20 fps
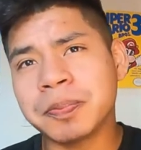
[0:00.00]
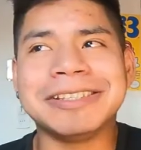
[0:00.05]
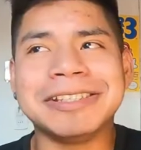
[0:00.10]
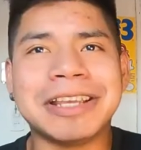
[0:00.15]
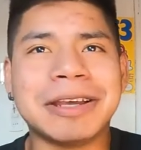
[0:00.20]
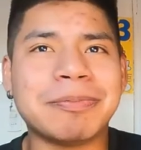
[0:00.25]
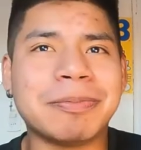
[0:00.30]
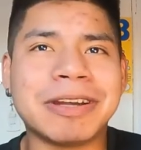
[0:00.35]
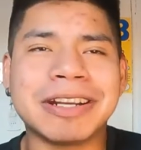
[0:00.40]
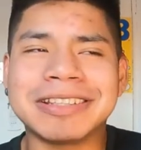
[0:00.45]

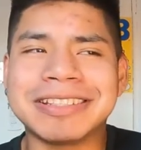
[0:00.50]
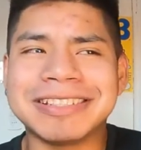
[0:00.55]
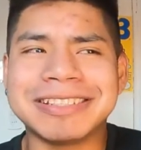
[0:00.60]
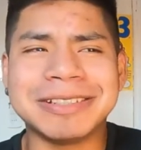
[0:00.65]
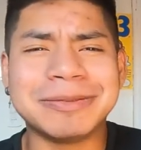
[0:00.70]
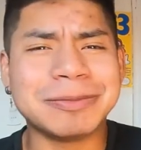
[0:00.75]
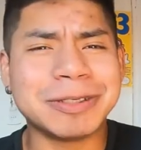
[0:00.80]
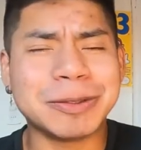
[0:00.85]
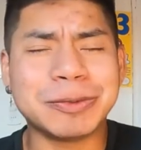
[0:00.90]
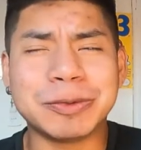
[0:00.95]
Y aparte
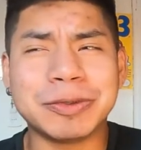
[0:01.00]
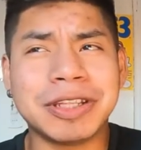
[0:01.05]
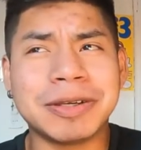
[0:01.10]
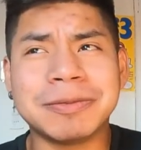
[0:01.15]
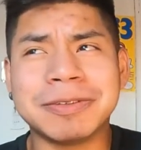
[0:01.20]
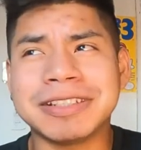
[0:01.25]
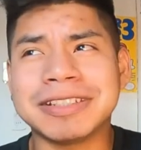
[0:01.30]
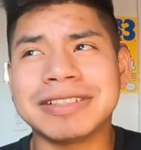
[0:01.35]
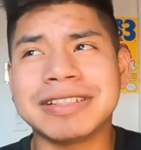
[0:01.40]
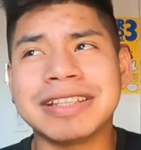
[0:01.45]
siempre fue
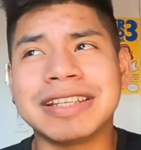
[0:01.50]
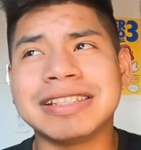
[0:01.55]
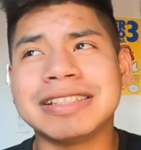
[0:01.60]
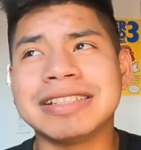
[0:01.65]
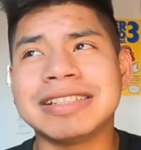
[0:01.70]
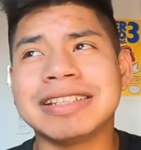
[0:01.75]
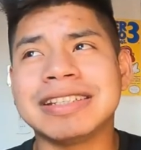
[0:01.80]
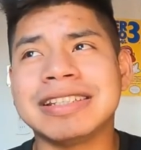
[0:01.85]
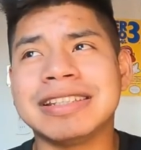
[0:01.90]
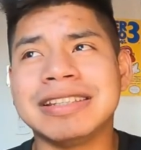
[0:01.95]
una persona
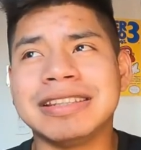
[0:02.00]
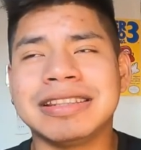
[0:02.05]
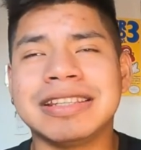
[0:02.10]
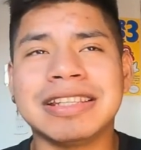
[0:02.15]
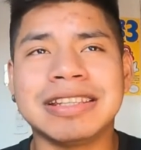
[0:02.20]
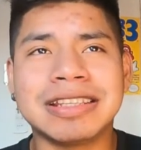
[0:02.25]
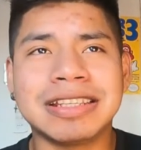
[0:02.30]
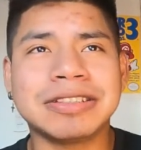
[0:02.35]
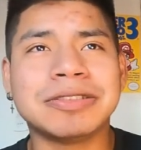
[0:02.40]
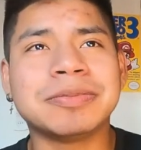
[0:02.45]
así que
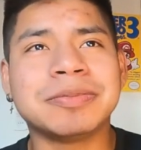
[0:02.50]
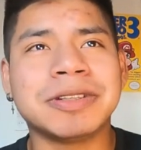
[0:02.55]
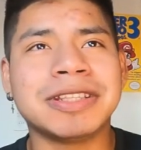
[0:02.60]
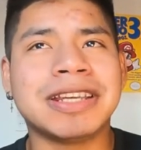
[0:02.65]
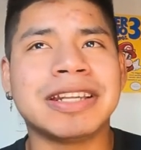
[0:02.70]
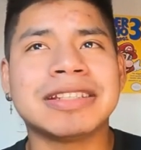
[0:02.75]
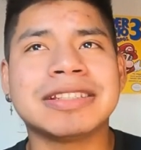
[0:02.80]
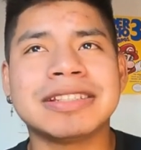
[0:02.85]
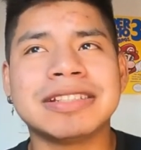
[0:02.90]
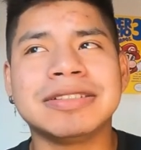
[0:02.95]
intenta
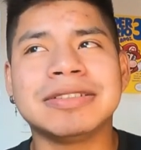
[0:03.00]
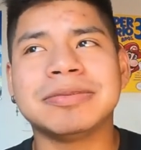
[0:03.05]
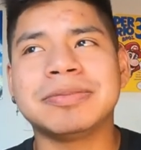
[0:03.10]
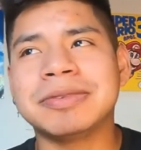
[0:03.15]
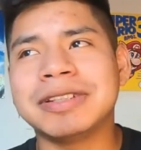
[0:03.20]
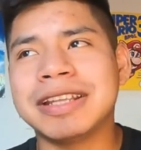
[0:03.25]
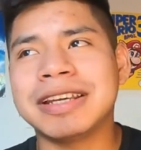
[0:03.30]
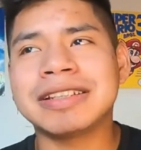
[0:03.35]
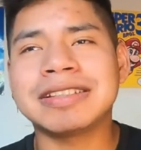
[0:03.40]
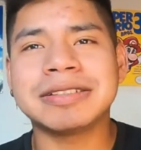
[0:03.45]
superarse y
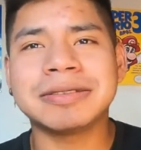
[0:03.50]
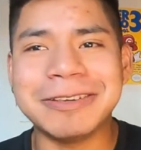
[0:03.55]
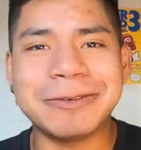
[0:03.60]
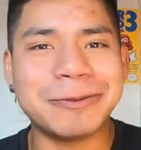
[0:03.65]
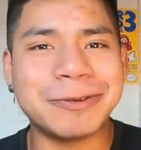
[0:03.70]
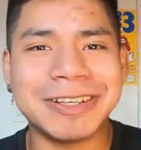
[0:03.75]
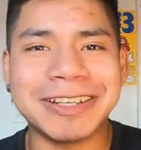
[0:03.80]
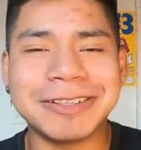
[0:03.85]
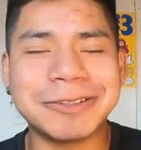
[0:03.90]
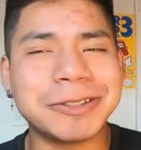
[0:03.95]
superarse y
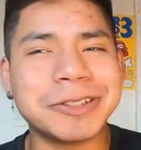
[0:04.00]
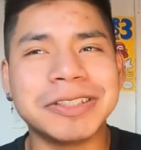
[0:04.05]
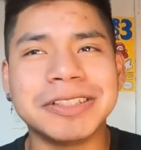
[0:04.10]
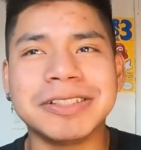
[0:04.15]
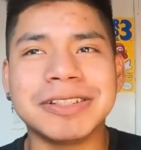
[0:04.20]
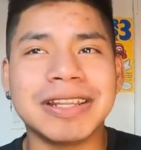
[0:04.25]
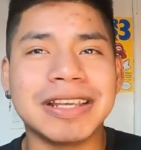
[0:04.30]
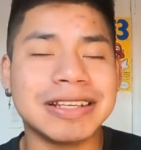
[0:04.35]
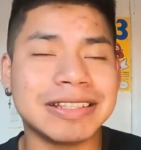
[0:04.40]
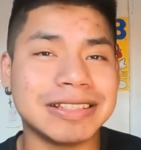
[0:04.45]
fue
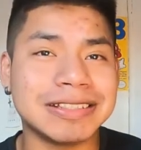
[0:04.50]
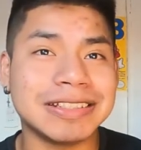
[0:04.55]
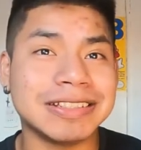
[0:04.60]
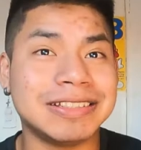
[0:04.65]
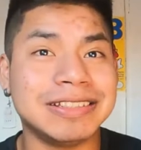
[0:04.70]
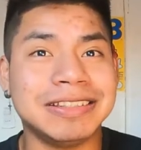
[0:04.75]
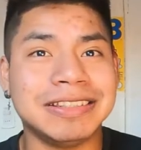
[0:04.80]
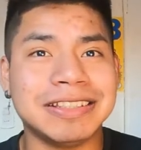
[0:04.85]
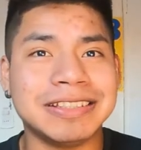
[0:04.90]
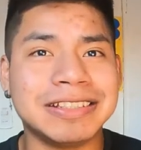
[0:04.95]
jodido la crisis
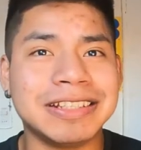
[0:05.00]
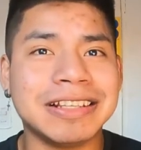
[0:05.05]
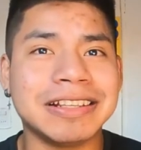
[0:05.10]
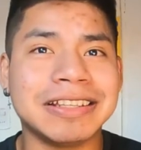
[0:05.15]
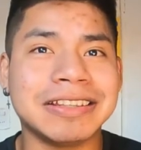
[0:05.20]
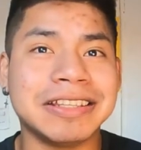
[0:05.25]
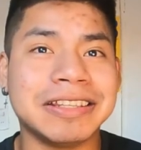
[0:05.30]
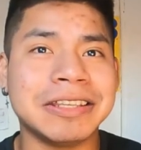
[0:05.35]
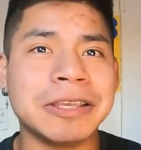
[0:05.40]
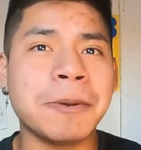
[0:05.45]
existencial
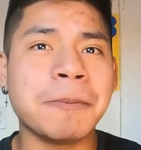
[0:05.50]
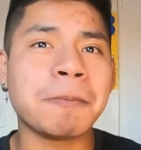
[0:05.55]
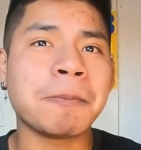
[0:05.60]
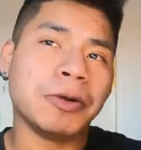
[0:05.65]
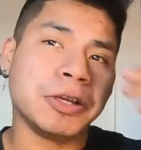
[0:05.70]
que tenía.